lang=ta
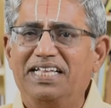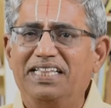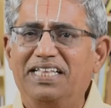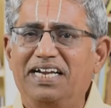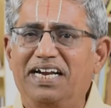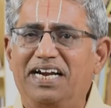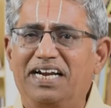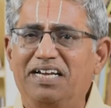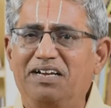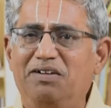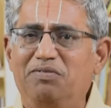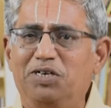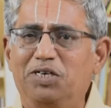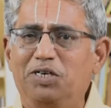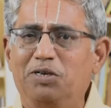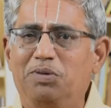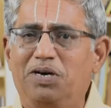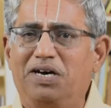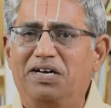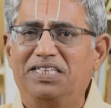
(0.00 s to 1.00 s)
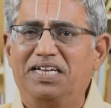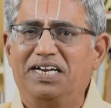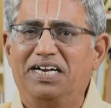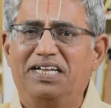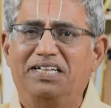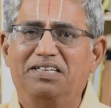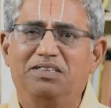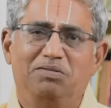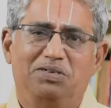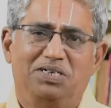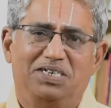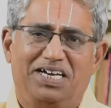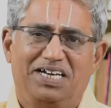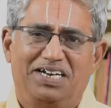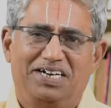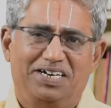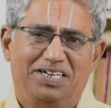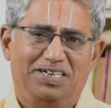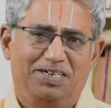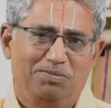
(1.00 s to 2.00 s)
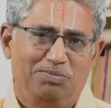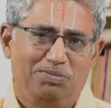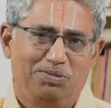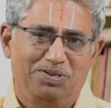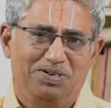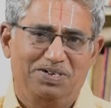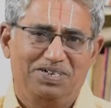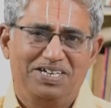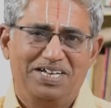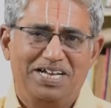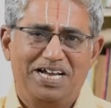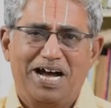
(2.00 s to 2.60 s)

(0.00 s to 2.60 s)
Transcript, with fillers: எதை அடைய வேண்டுமோ அதை அடைந்து விட்டார்கள் என்று பொருள்